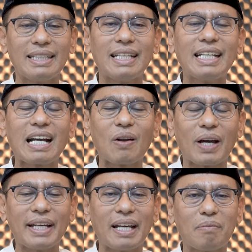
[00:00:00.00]
Jadi kalau
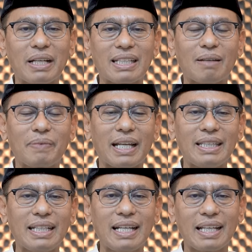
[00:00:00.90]
ada yang menetapkan
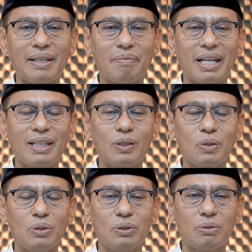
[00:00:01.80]
35
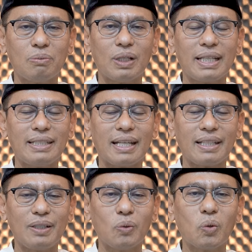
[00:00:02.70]
itu boleh
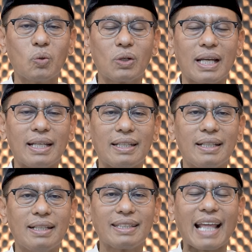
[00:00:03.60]
jadi ukuran
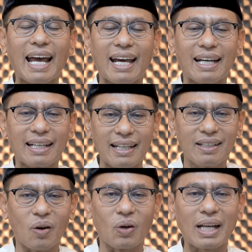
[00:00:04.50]

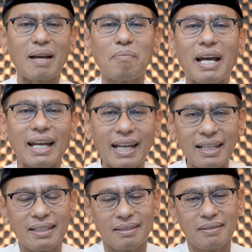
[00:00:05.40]
takaran orang
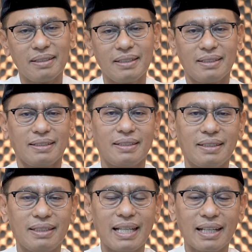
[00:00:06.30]
makan
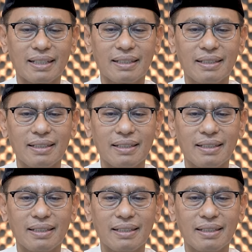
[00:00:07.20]
yang